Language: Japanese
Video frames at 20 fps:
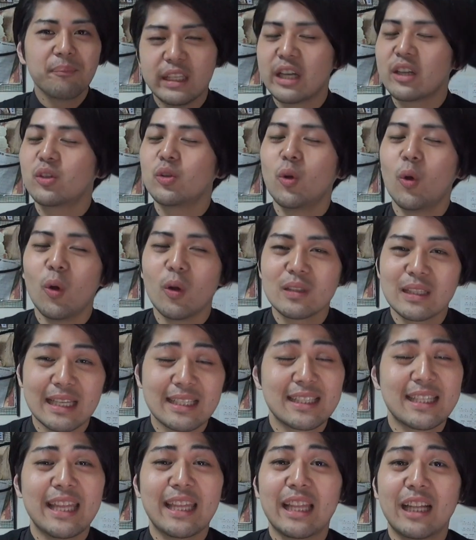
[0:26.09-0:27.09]
役をさ
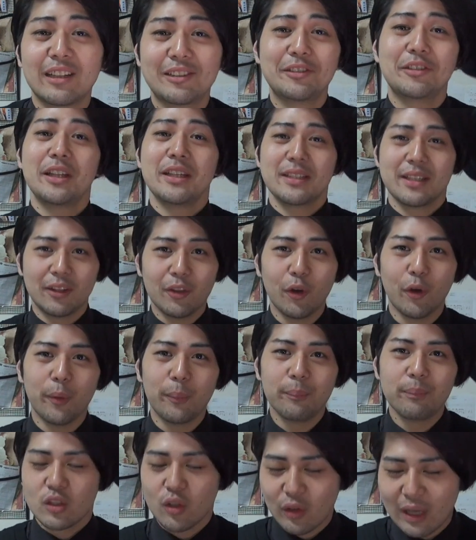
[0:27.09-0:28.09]
せていただくんですけ
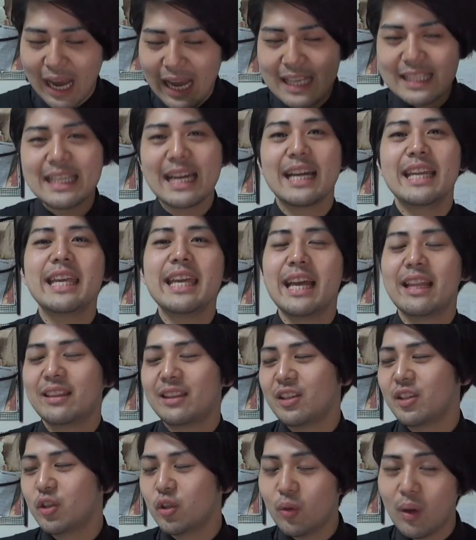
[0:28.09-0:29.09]
ど、その
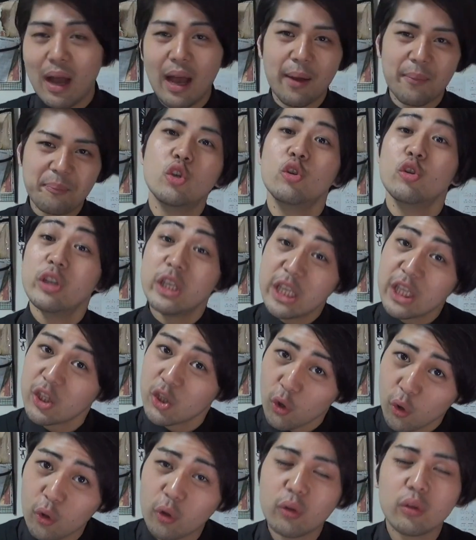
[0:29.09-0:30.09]
カイザー・リアンっていうのは、ウニ
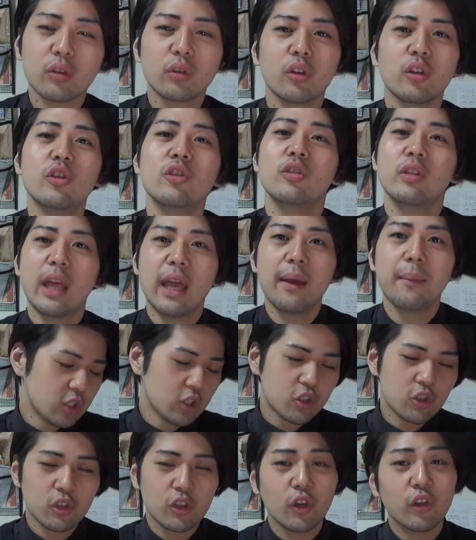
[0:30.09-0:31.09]
教というね、
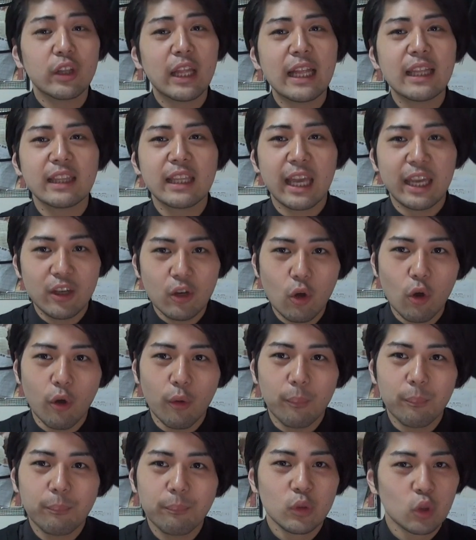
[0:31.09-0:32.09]
宗教団体
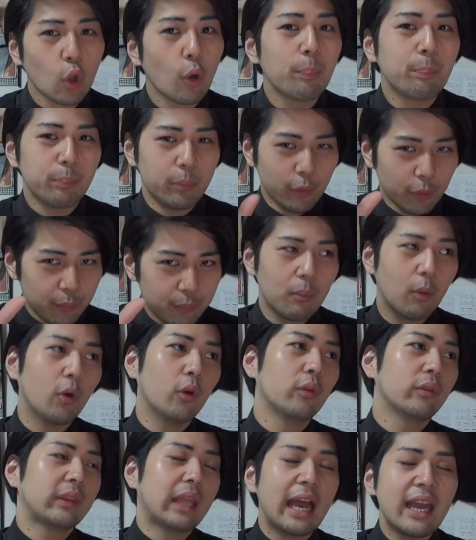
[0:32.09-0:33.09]
のトップ、
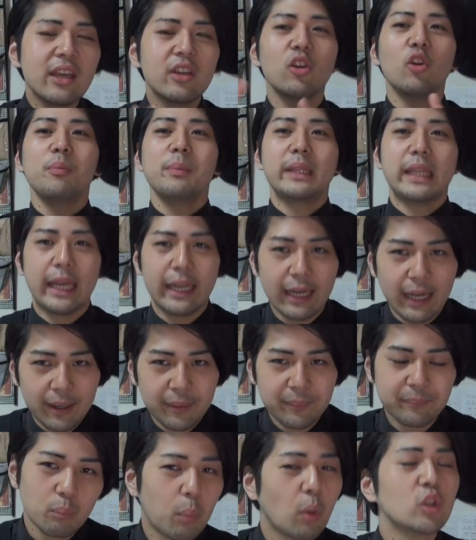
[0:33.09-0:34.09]
もう代表みたいな
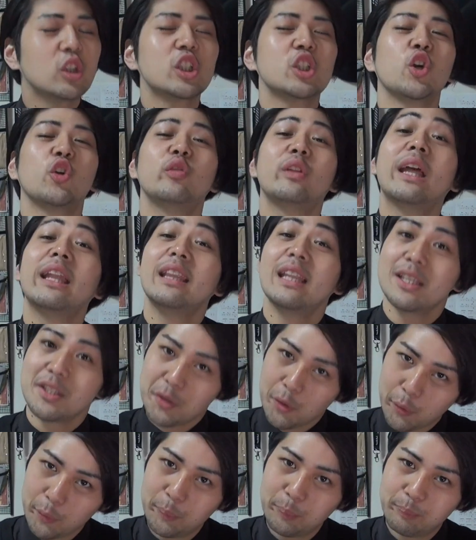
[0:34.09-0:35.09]
ポジションなんで
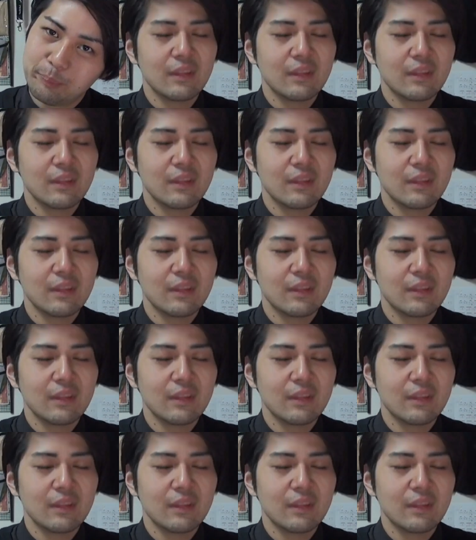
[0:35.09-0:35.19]
すよ。